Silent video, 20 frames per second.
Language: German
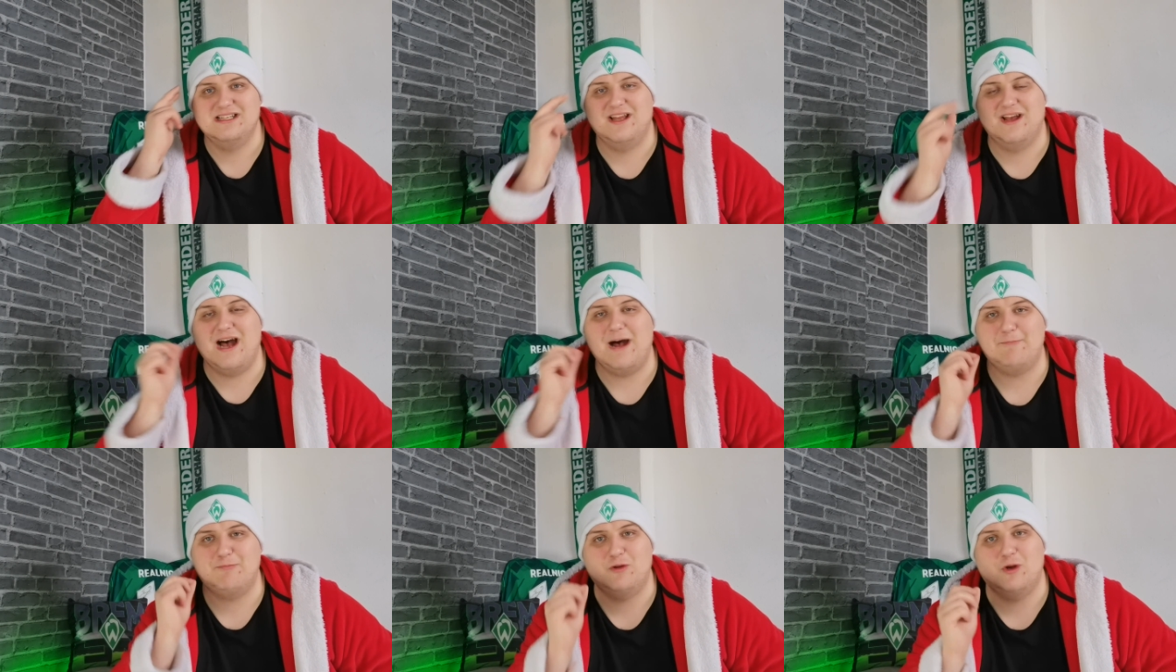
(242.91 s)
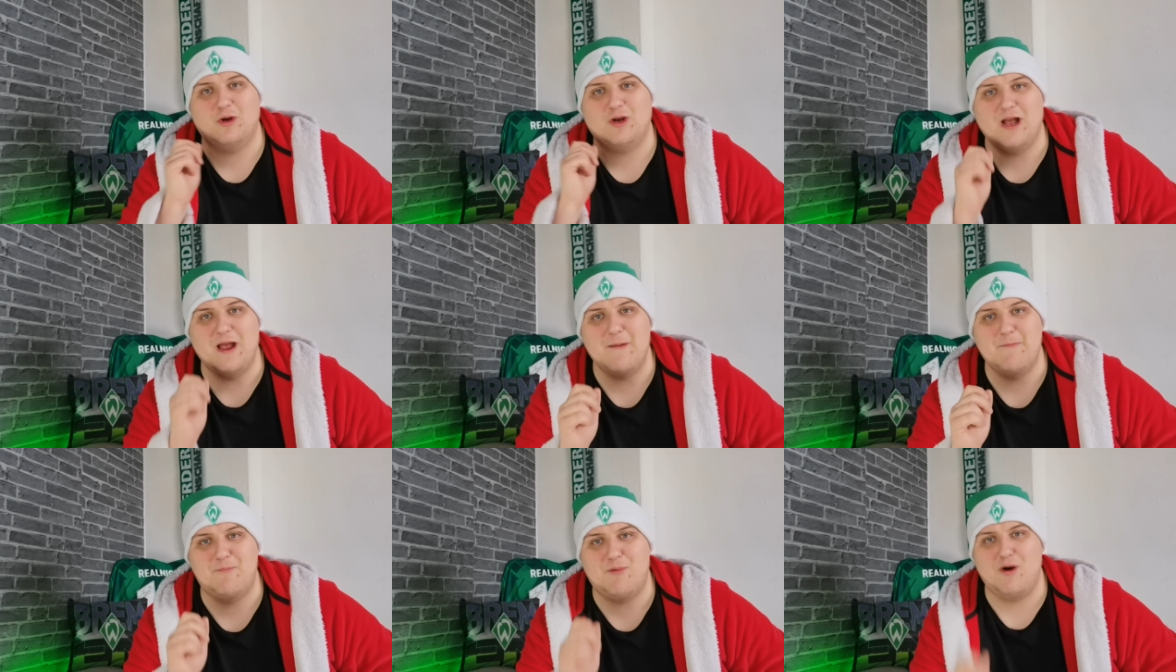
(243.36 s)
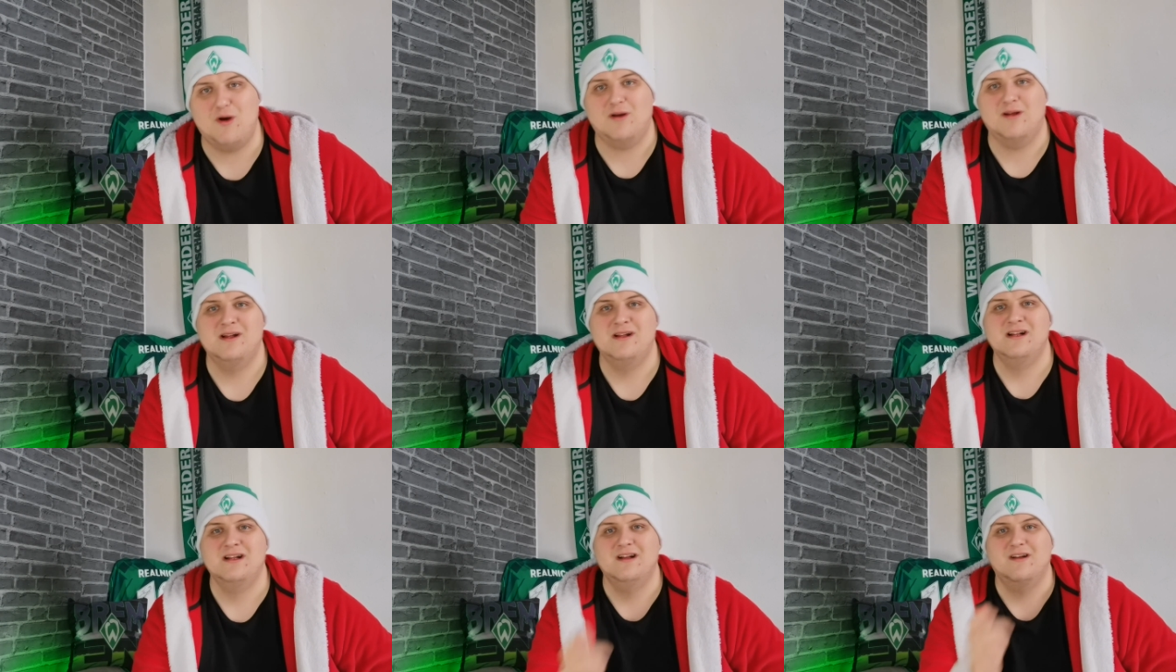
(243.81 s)
Ihr habt doch keinen Bock,
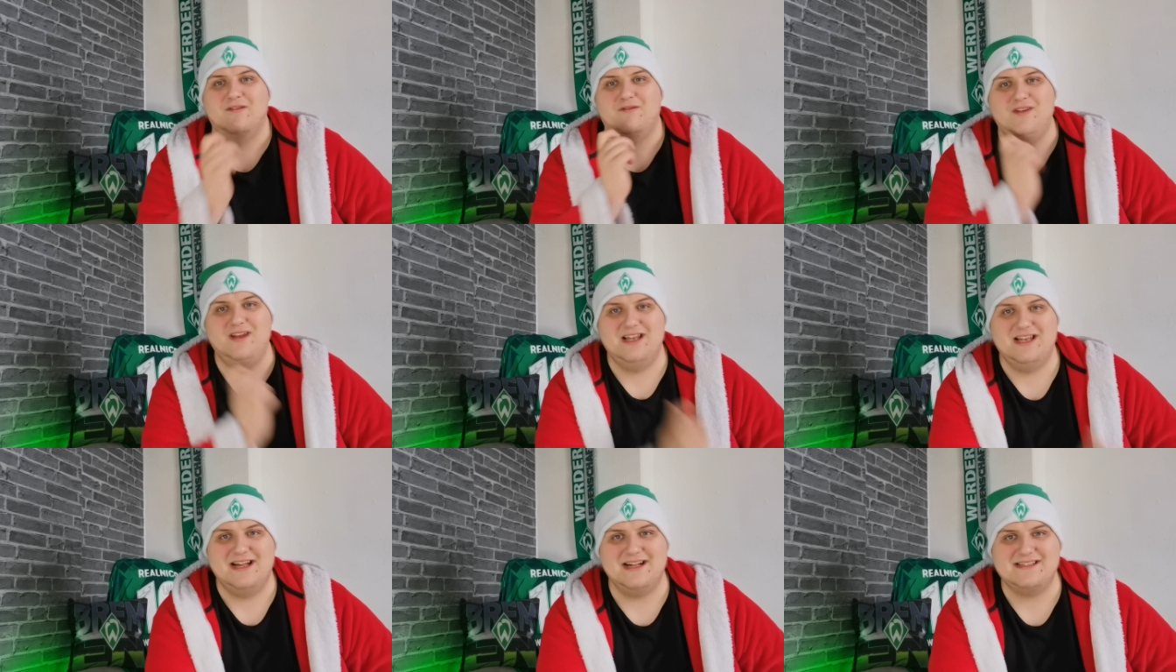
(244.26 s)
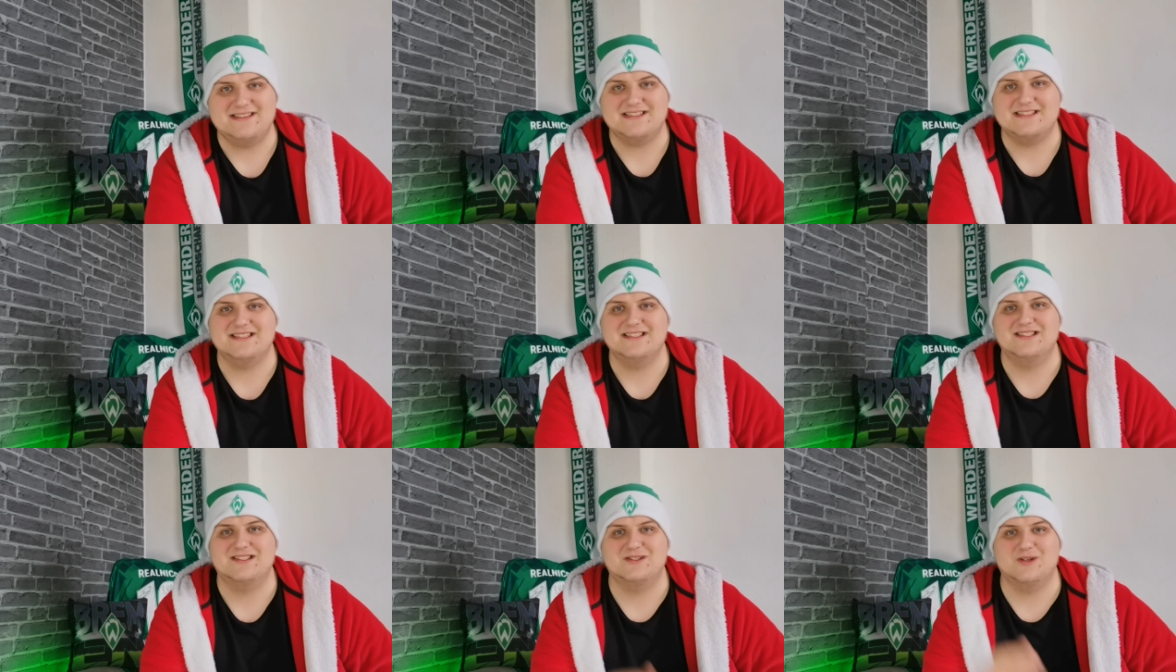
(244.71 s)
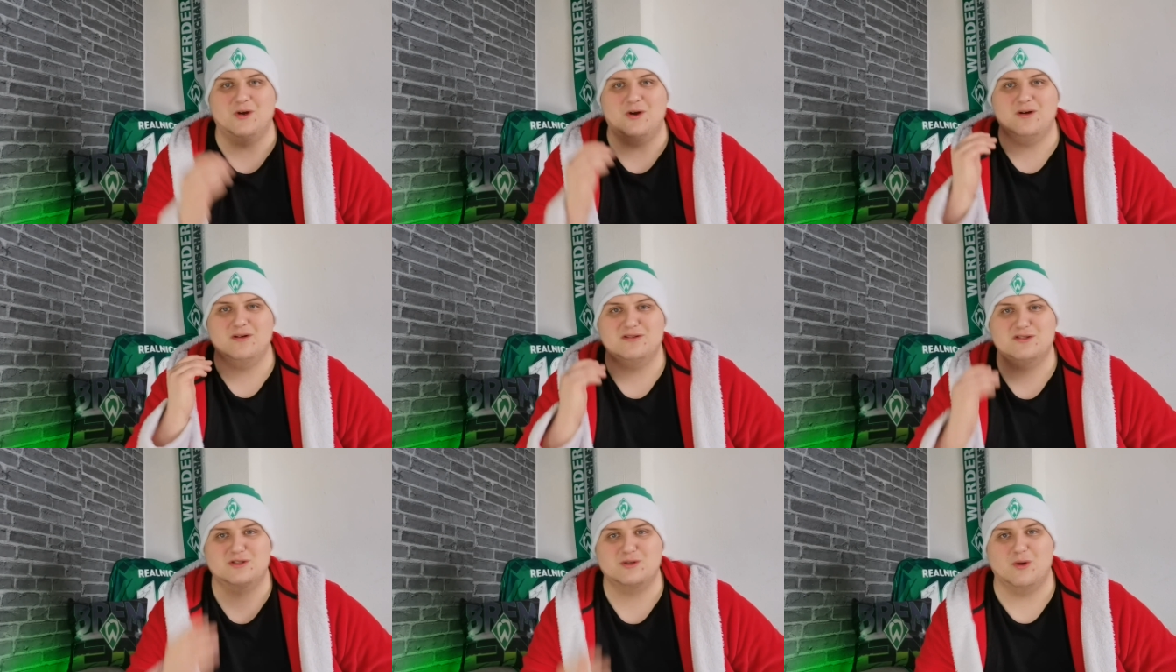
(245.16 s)
wie letzte
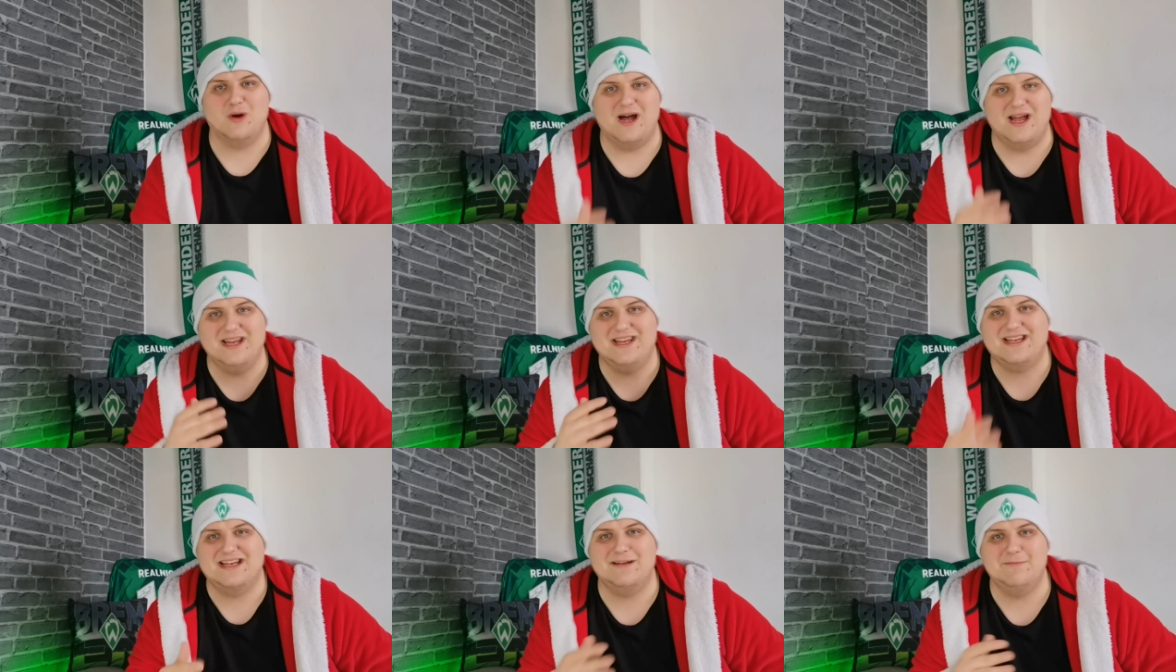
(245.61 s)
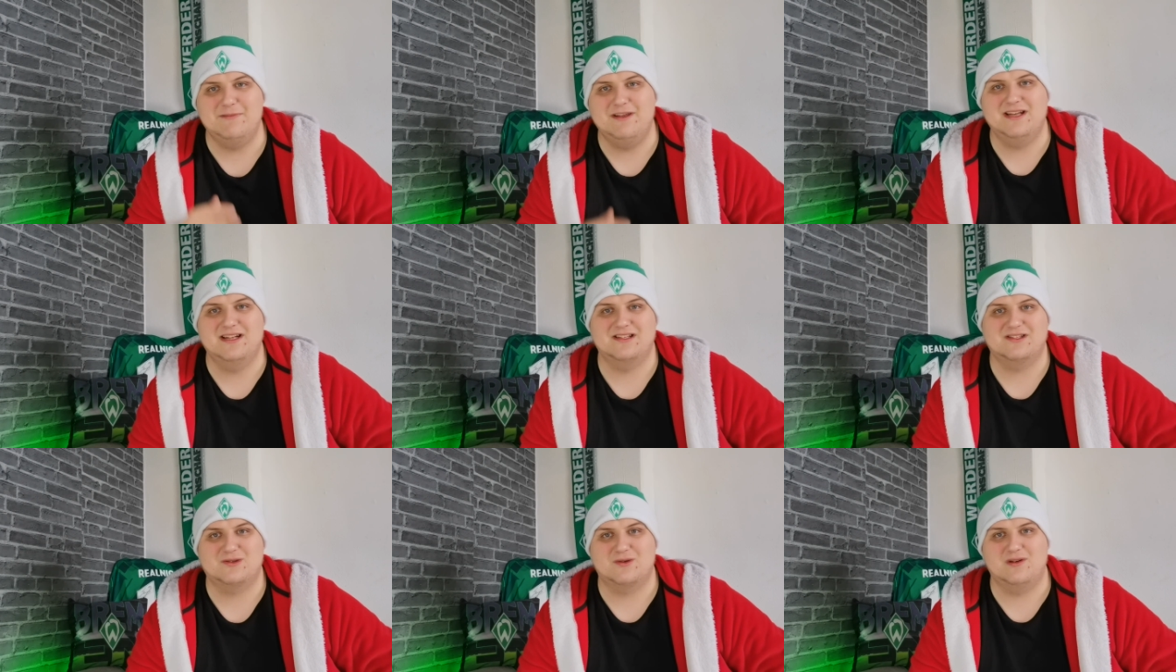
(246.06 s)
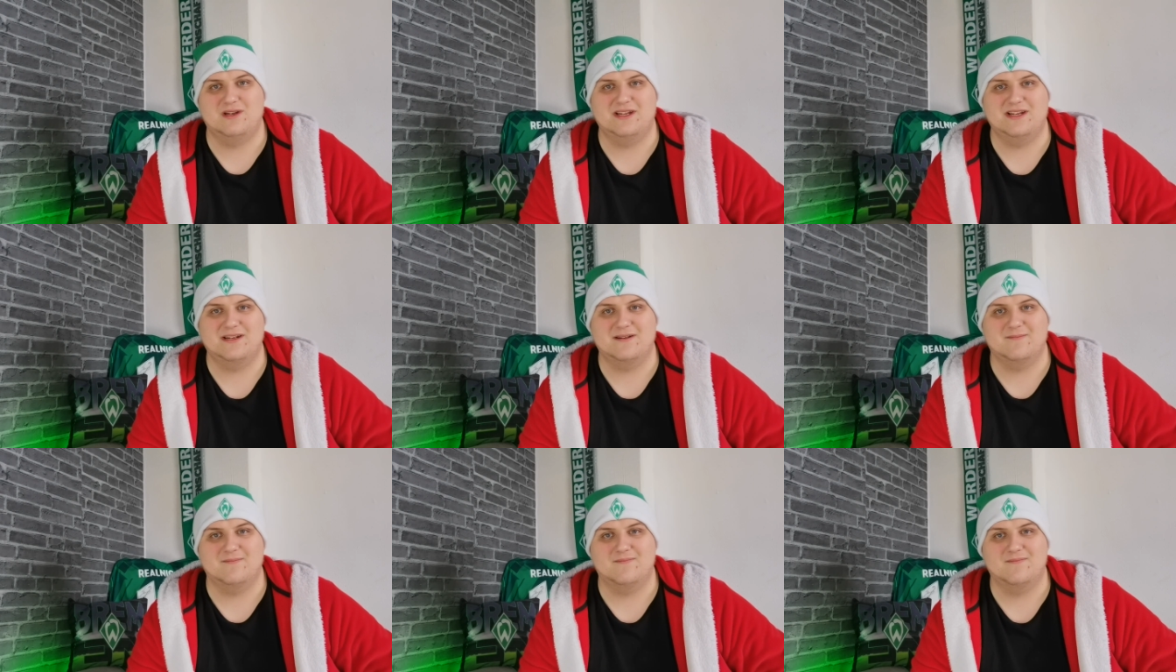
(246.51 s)
Saison so ein Krimi
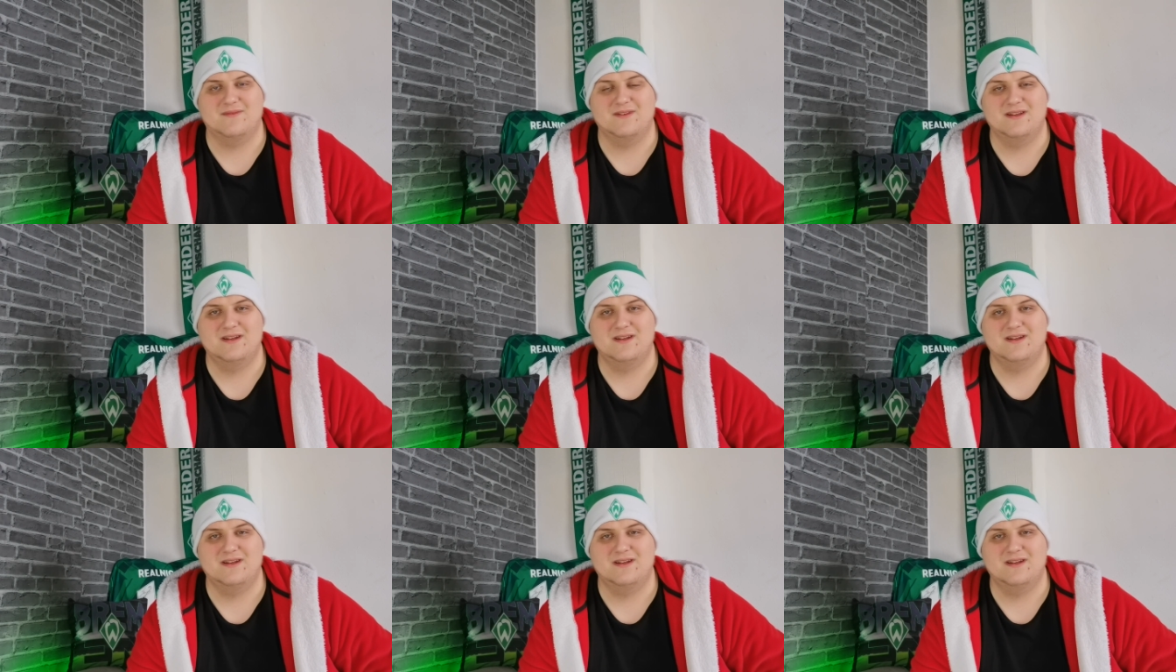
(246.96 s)
hinzulegen.